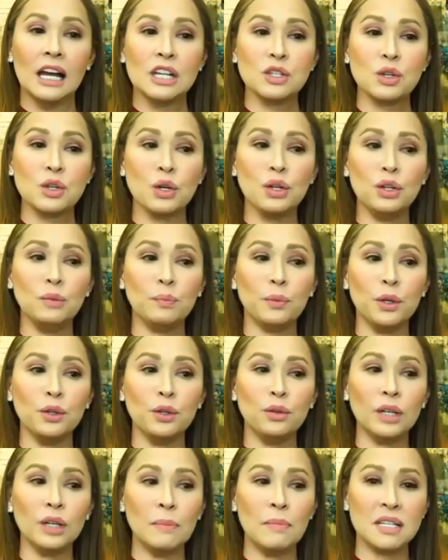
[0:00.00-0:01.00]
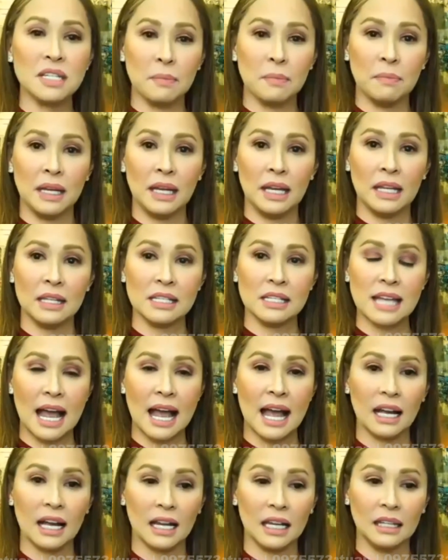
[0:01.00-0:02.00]
So yun po yung ibig sabihin
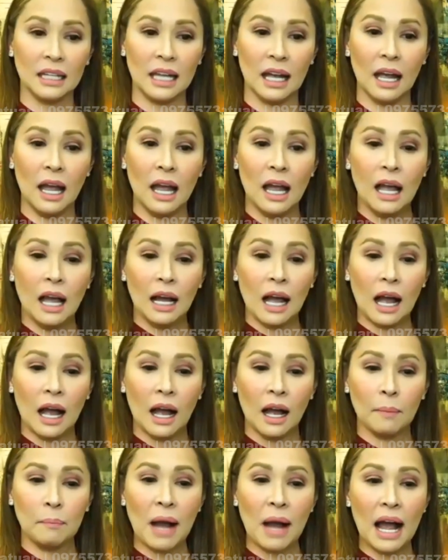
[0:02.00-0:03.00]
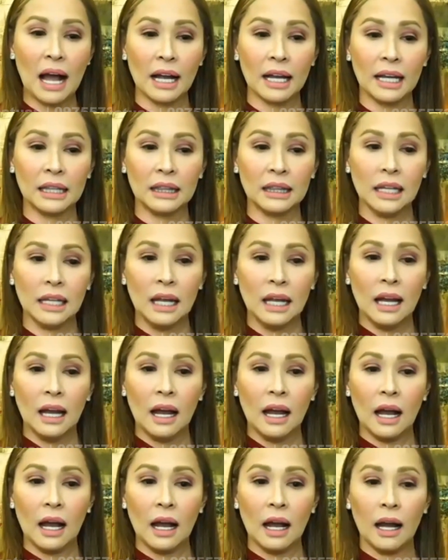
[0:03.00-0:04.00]
sa akin na uh, bakit
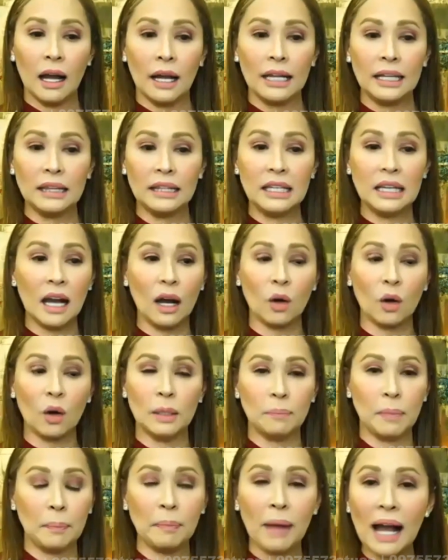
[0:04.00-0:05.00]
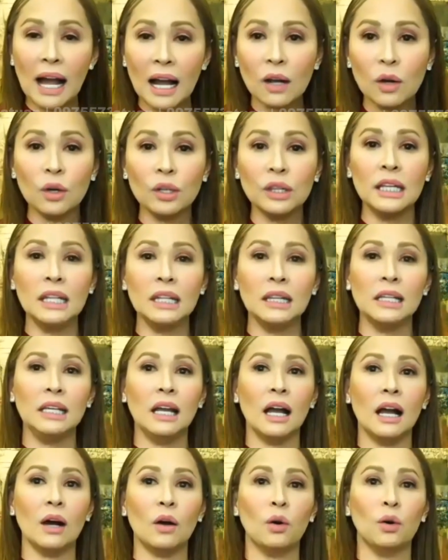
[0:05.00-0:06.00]
uh, hindi ako napapagod, hindi
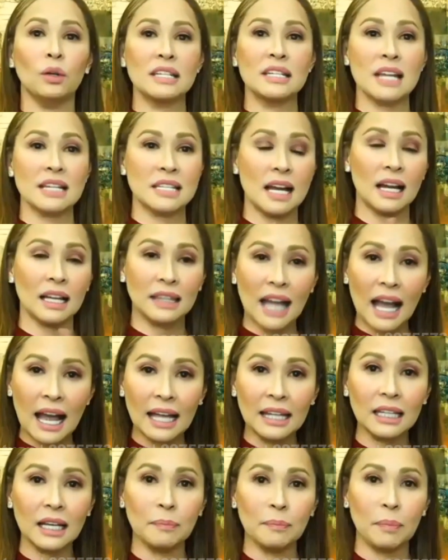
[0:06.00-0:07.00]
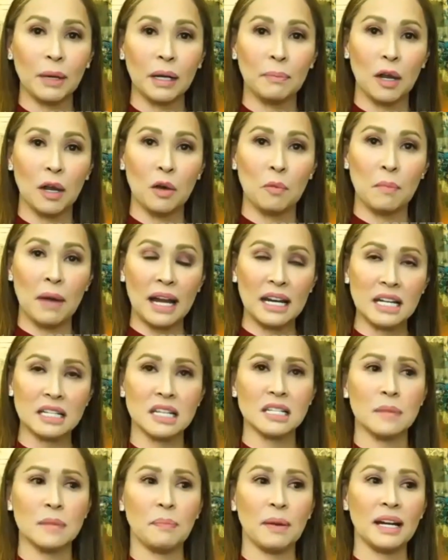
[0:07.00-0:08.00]
ako nasasaktan kapag may umaalis.
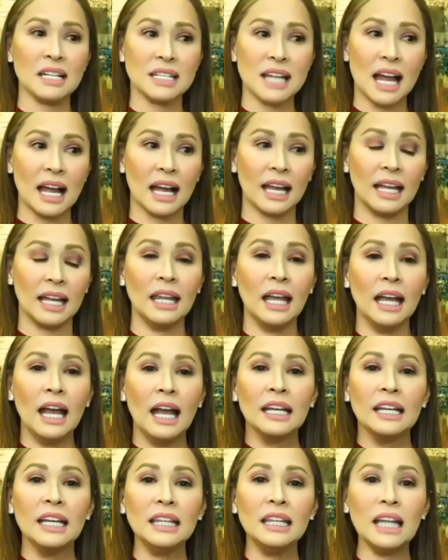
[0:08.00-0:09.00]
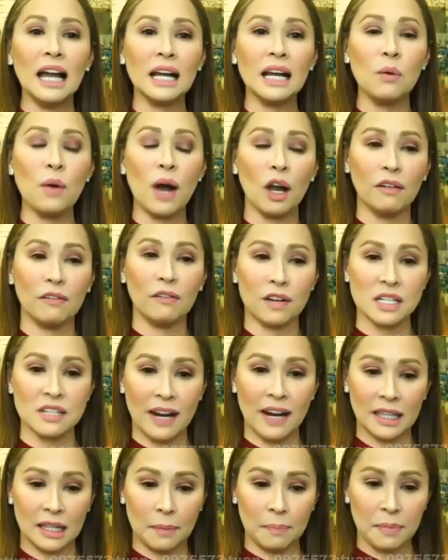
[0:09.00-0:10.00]
Kasi para sa akin, ginagawa ko yung First
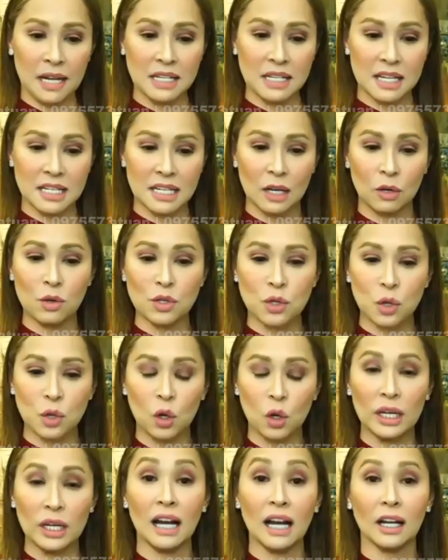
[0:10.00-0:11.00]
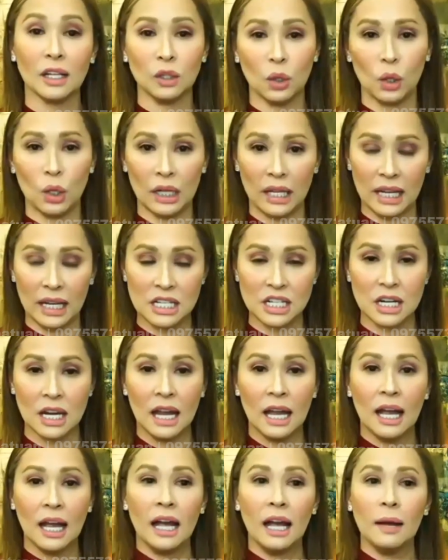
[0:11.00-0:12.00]
Vita Plus kasi gusto ko i-acknowledge
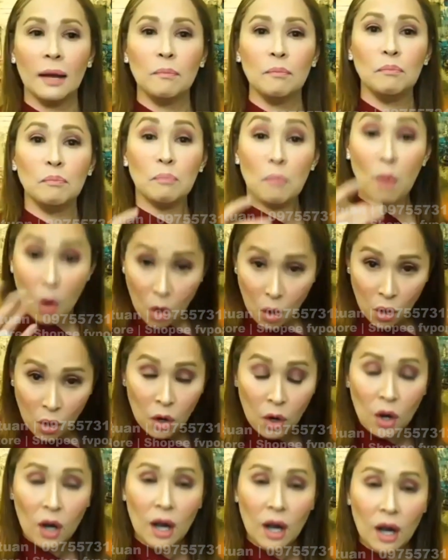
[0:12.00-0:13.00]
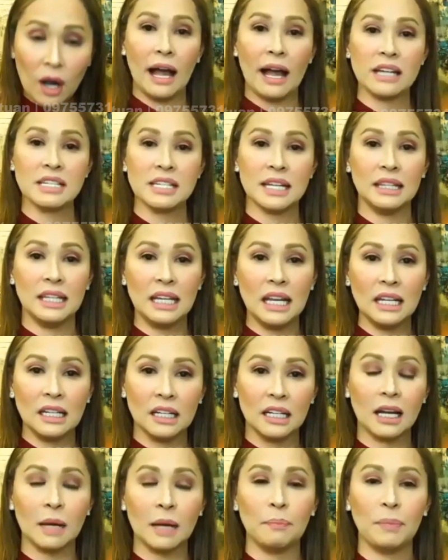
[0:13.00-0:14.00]
mo as a
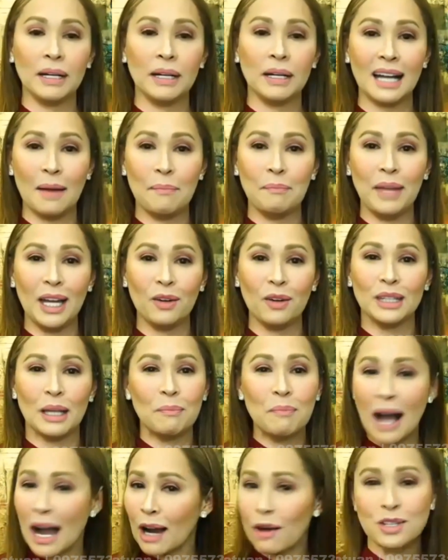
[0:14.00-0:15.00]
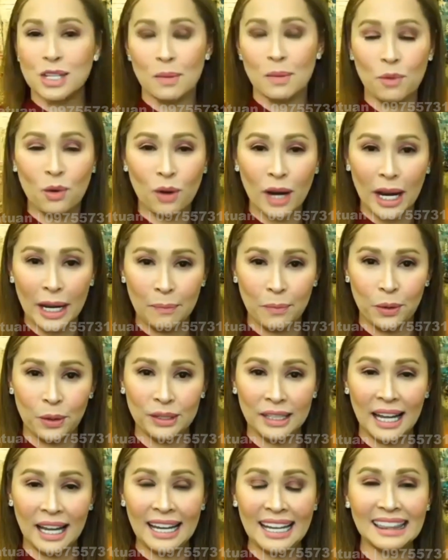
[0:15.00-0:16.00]
dealer kapag ka merong nabago sa buhay mo
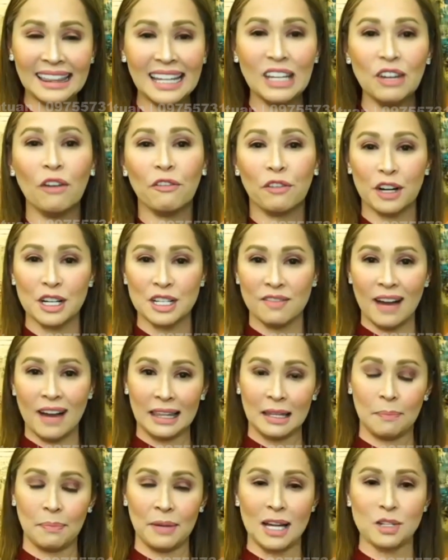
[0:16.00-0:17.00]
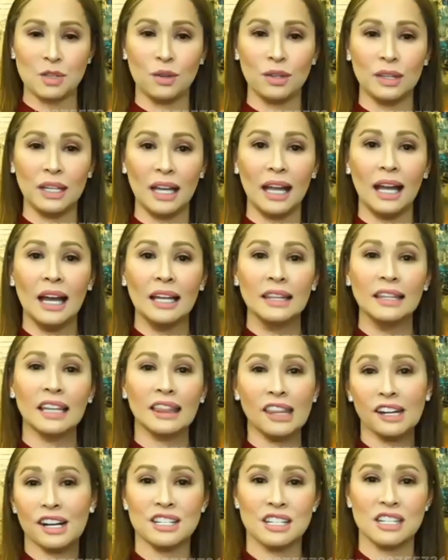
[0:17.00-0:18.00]
na hindi yung First Vita Plus, kundi that
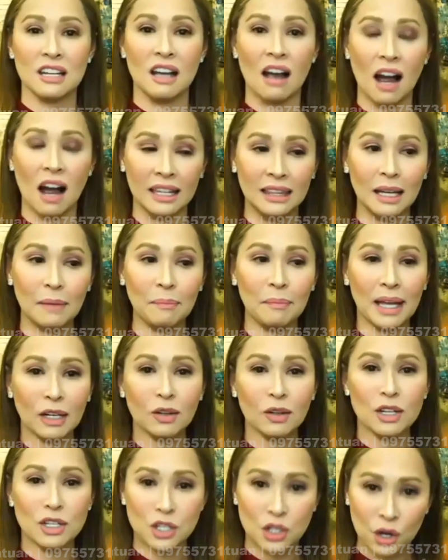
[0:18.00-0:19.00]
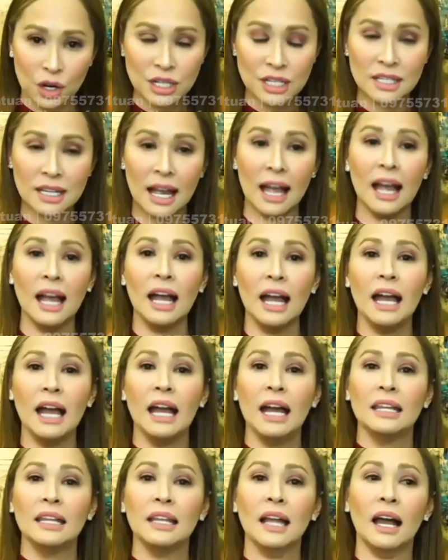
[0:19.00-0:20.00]
there is God, na merong Diyos na,
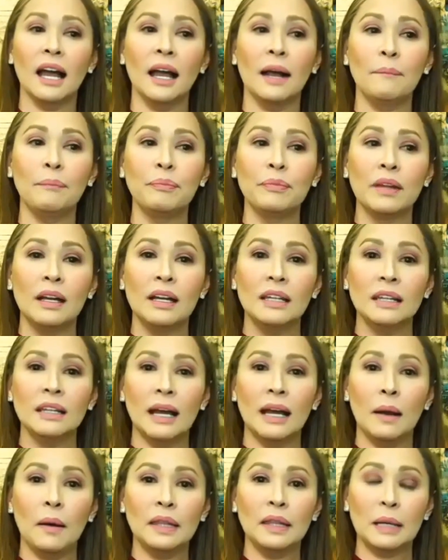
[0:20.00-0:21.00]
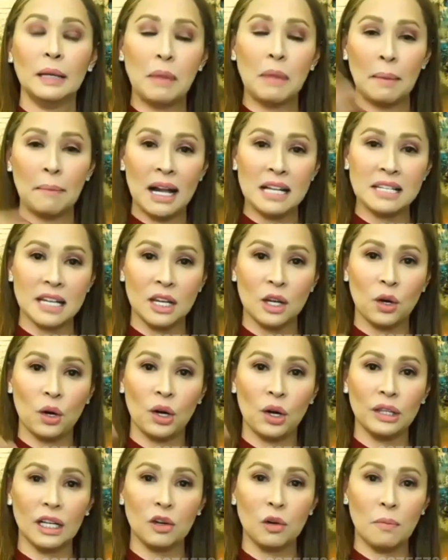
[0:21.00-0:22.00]
na, na nagmamahal sa
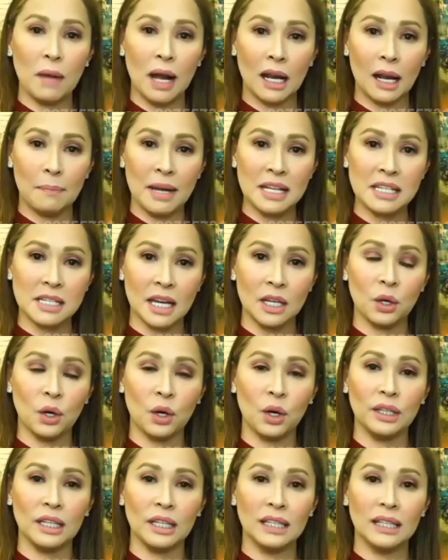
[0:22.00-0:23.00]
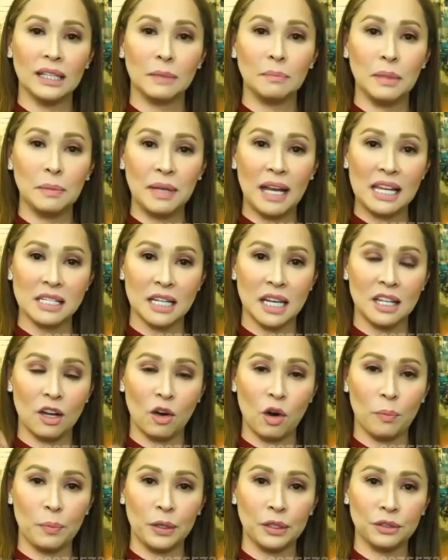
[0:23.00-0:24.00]
na gumagabay sa iyo, na nagbibigay sa iyo ng
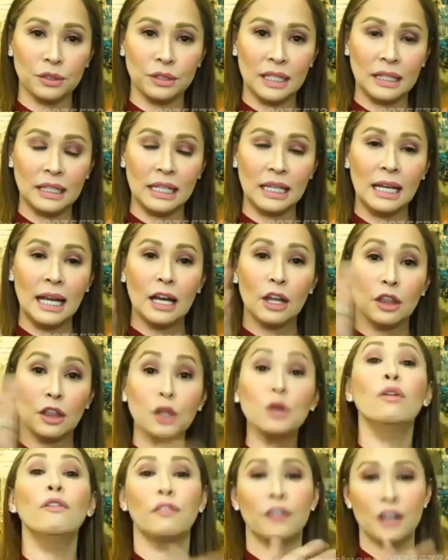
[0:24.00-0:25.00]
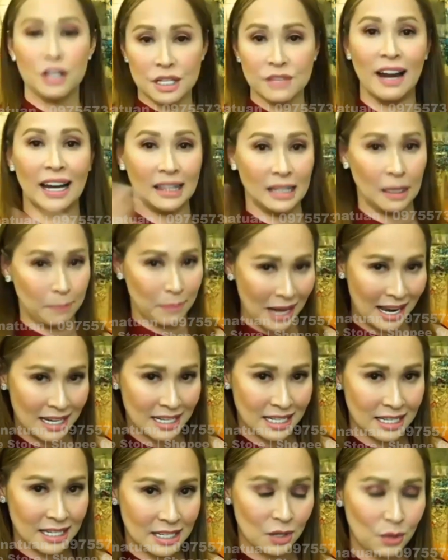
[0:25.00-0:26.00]
opportunity through First Vita
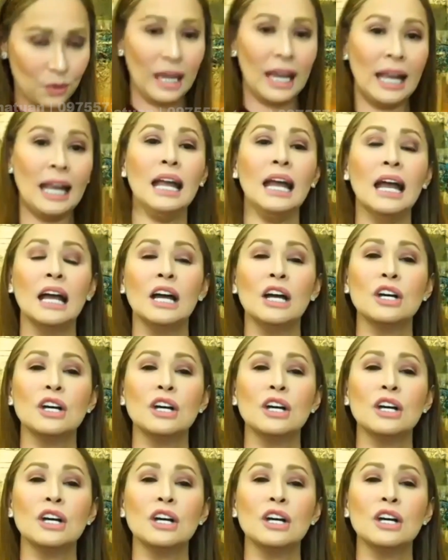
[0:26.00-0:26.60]
Plus. Okay?